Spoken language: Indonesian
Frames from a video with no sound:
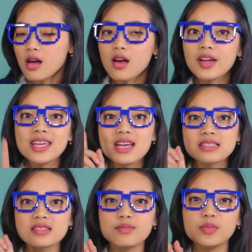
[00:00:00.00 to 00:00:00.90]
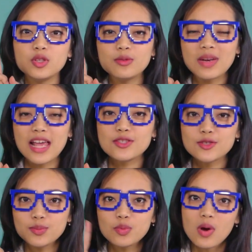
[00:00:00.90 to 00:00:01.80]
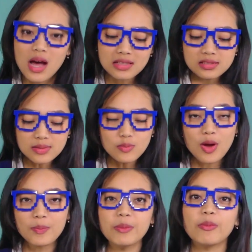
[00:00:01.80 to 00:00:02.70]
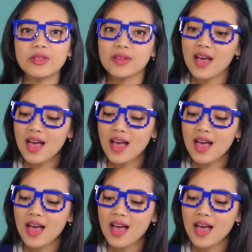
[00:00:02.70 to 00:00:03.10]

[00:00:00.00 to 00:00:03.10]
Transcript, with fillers: Oh ya, sebelum lanjut buka semua pipetnya,